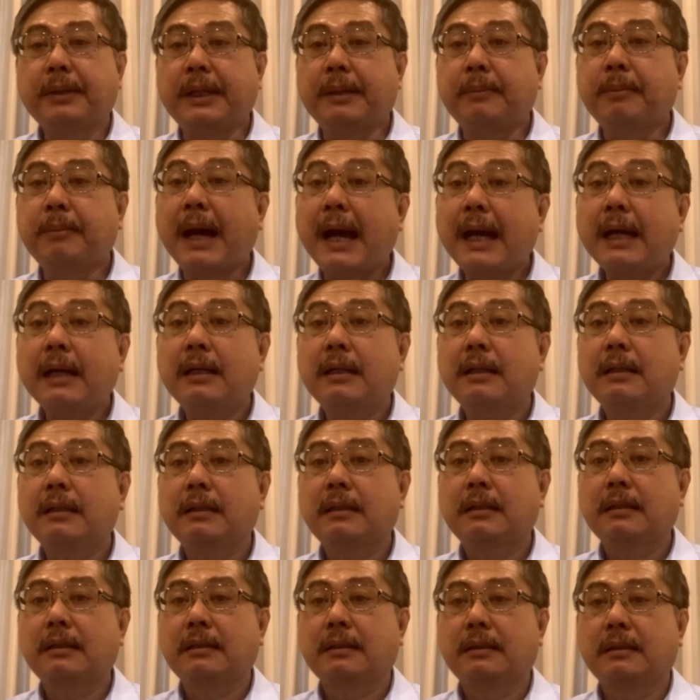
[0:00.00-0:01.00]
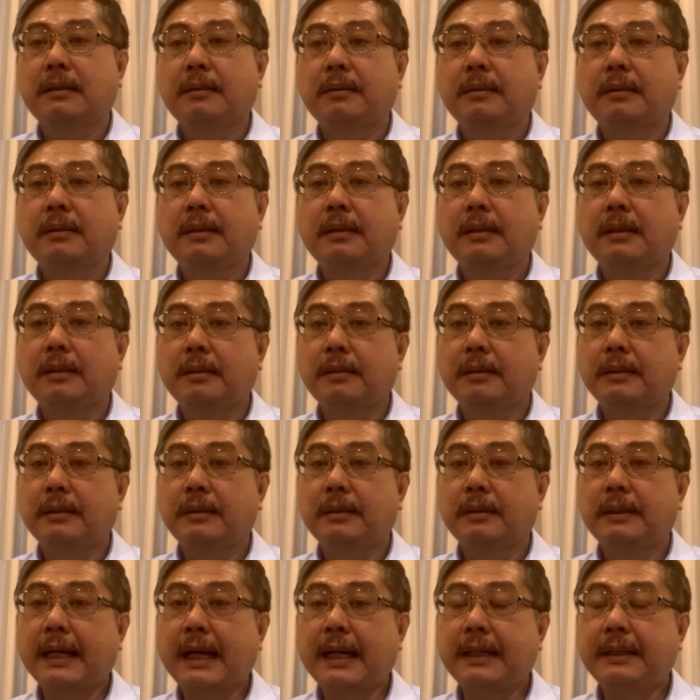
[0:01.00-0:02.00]
เปลี่ยนพรรค
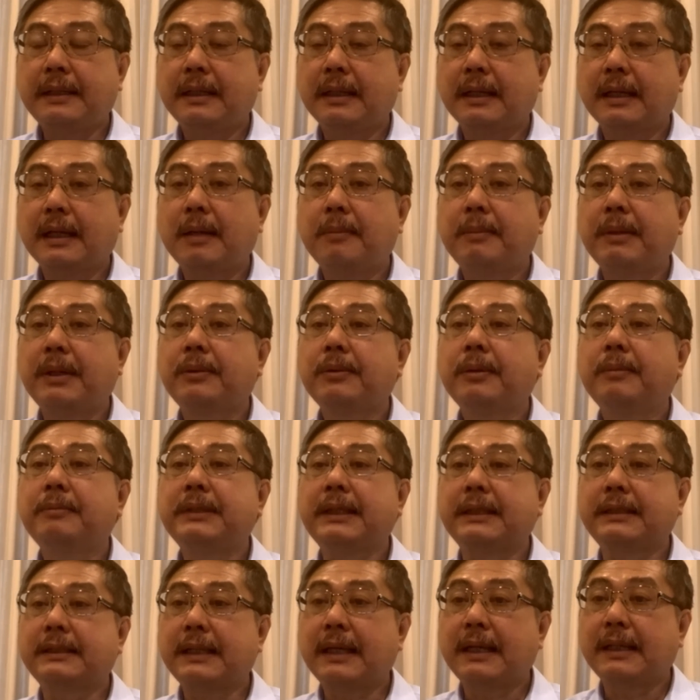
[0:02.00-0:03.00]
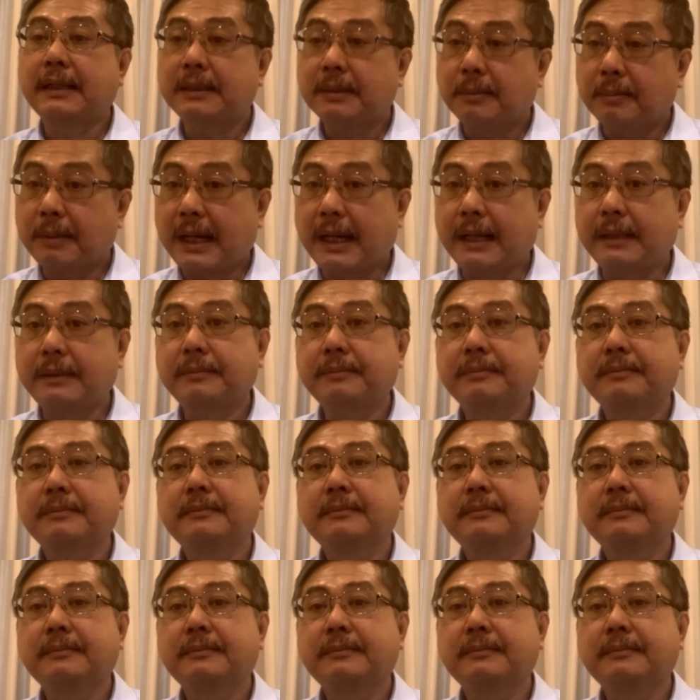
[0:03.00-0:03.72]
ในการที่จะเข้ามาร่วมจัดตั้งรัฐบาล